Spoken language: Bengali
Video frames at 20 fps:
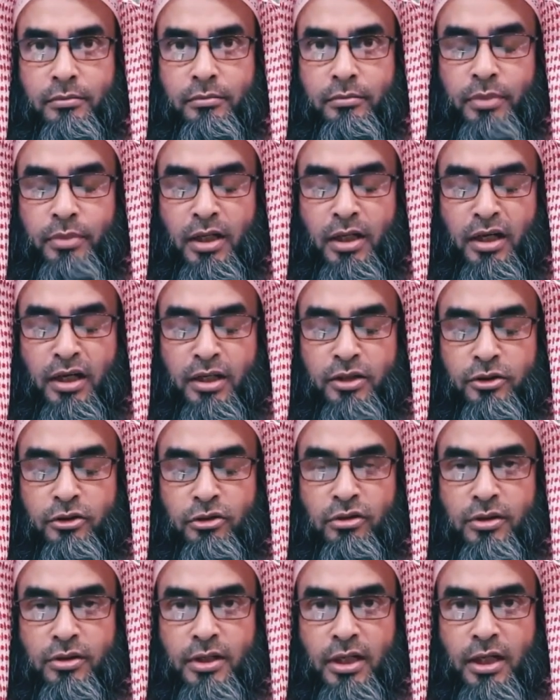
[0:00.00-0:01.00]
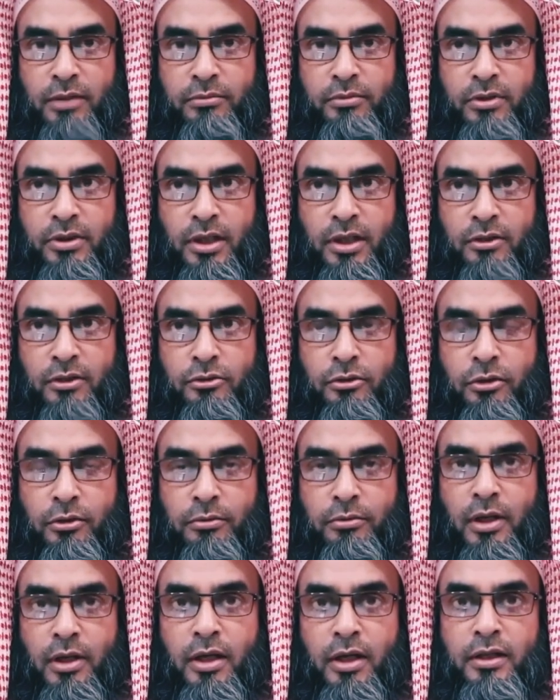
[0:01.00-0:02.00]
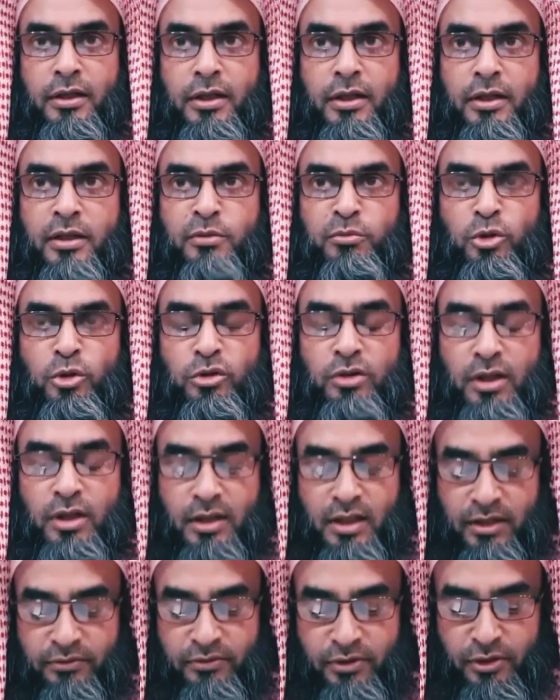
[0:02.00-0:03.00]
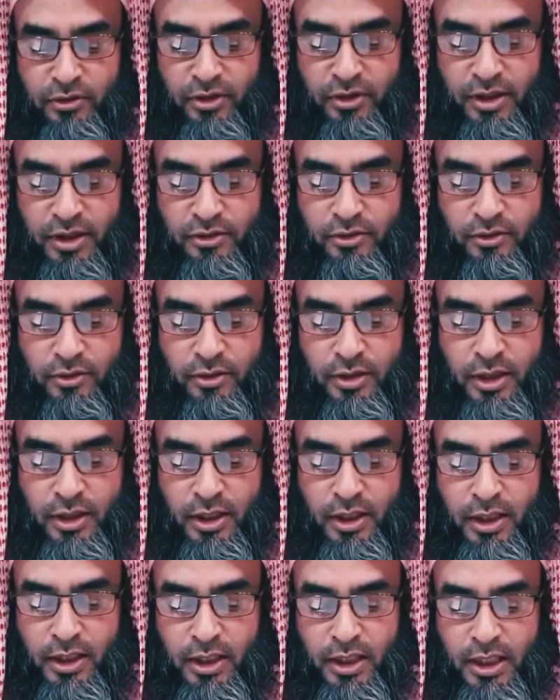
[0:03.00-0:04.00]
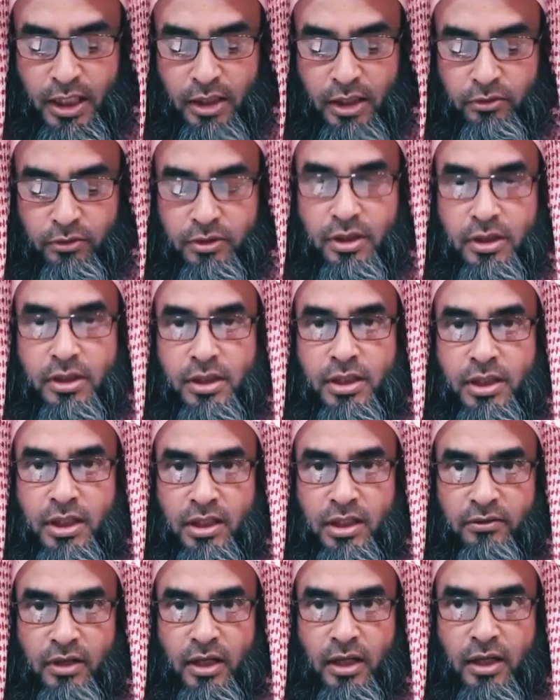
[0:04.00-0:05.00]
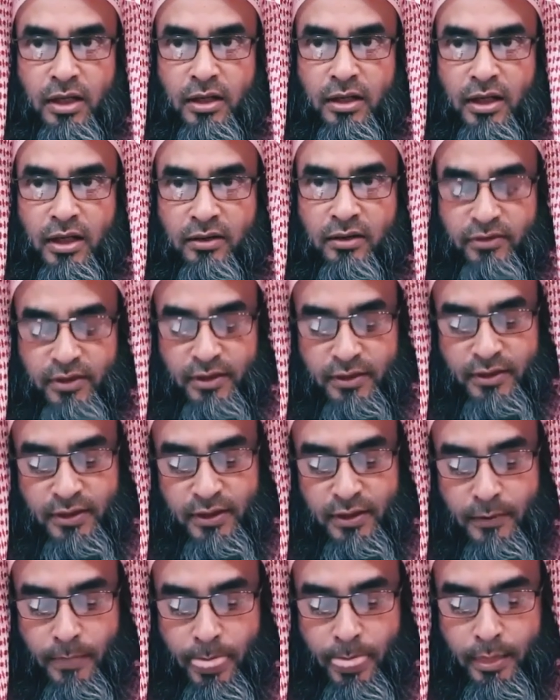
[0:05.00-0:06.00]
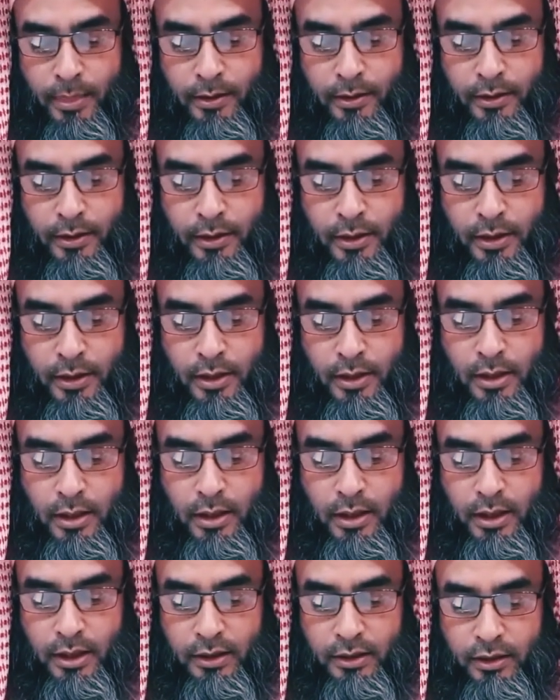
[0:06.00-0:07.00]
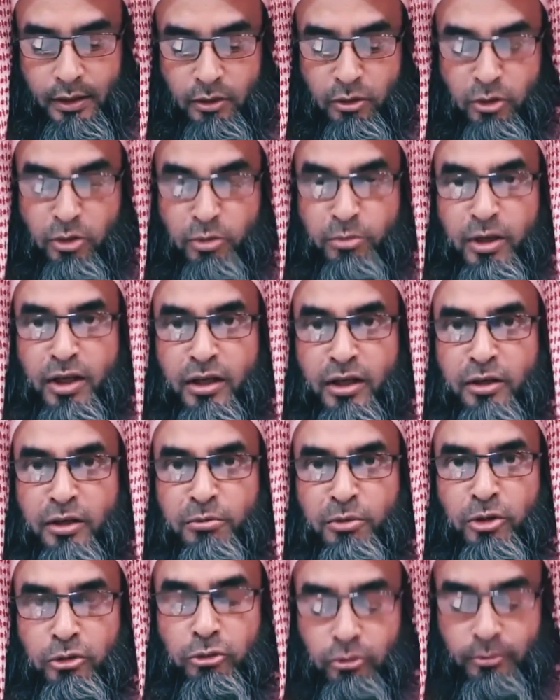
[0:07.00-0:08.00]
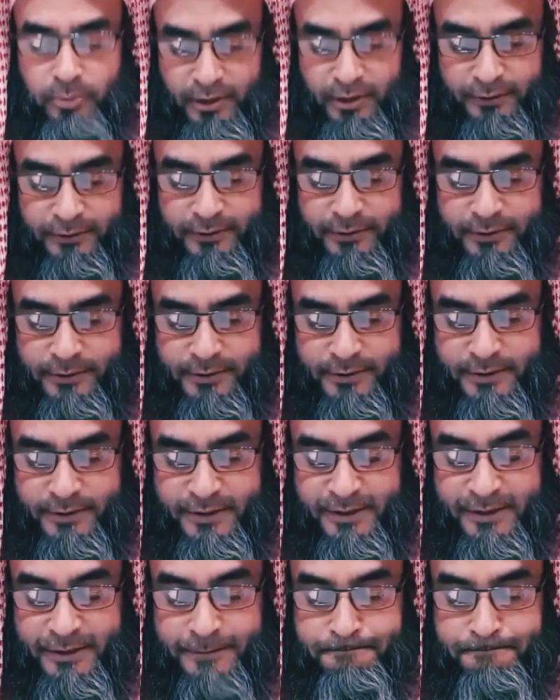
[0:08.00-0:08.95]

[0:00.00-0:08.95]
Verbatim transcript: পাঁচজন সাহাবি যারা সবাই নাকি মুরতাদ কাফের হয়ে গেছিল এ হচ্ছে শিয়া রাফেজি আর এই খোমেনির মতবাদ জি